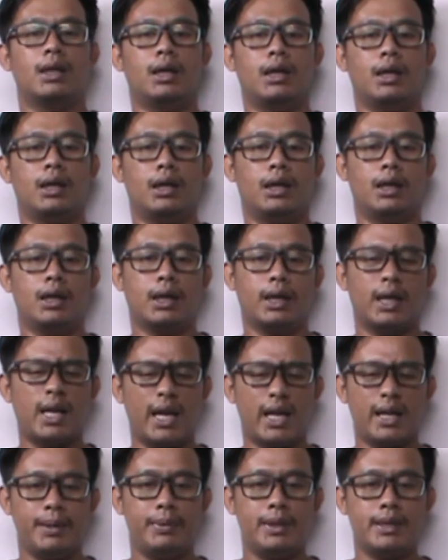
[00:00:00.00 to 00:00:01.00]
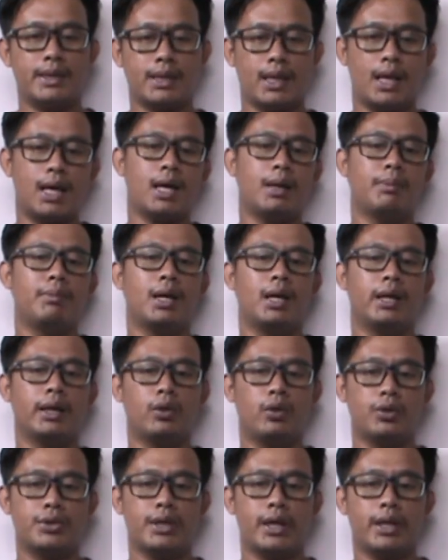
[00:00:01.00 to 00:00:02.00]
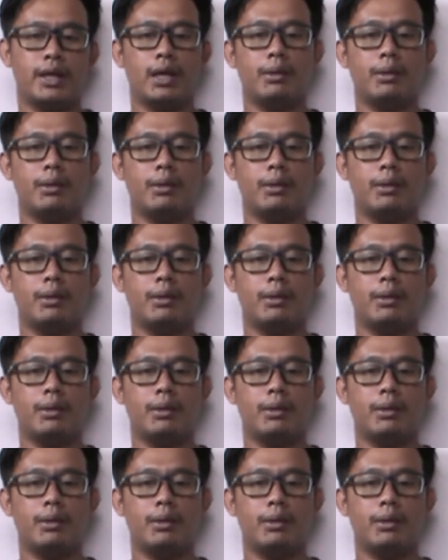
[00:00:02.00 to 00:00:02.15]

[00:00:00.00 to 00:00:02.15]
eh, kenari bisa kembali ngoceh